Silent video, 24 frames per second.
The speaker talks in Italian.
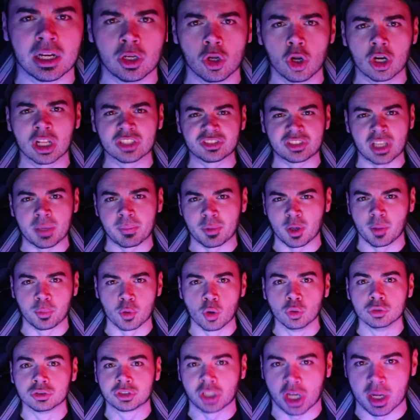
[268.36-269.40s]
eh, allora sei proprio
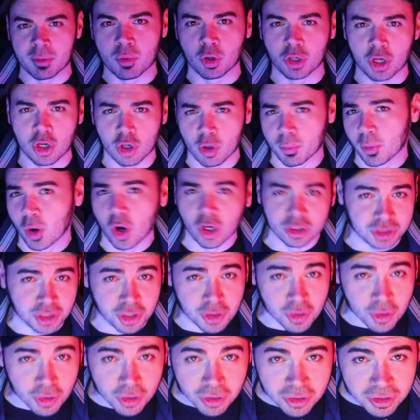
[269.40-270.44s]
un tremone
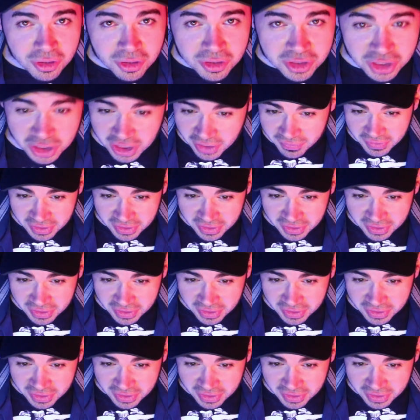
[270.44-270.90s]
robotico. Di la